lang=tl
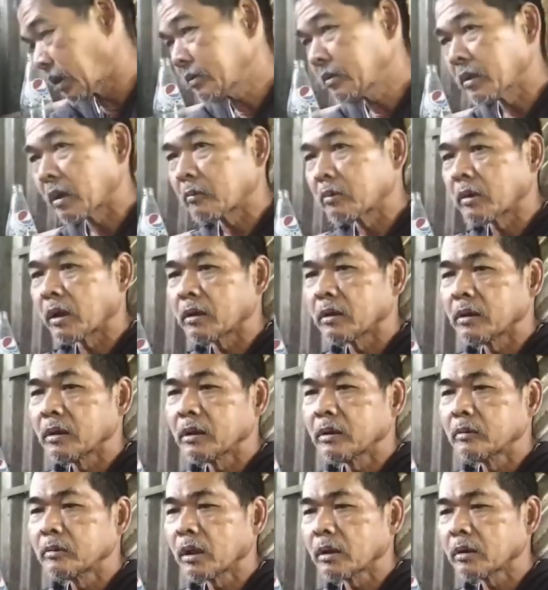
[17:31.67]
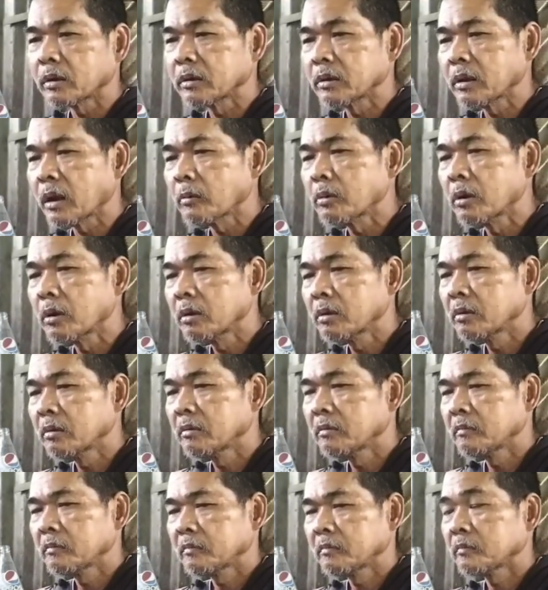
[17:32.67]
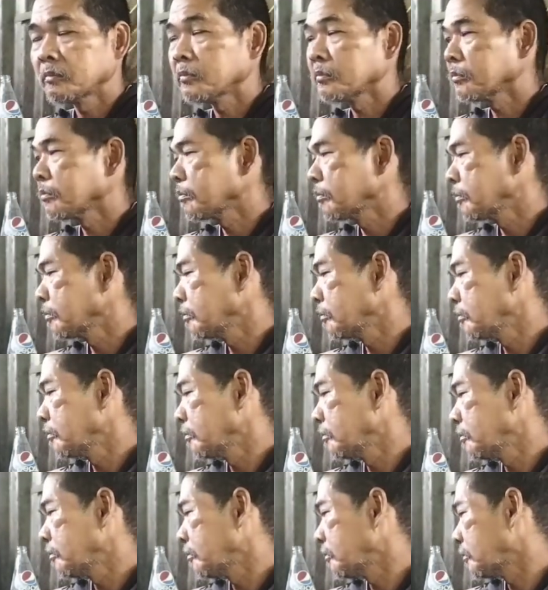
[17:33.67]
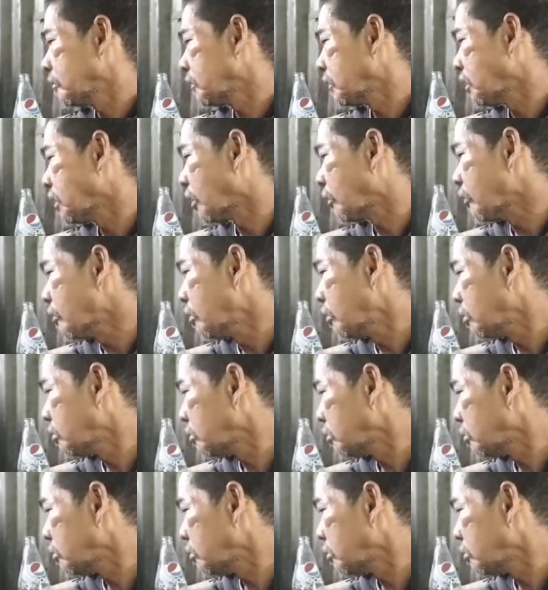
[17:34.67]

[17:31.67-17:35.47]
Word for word: Ay, di ako naliligo niyan. Ang dilaw. Sa ulan? Ay, ako.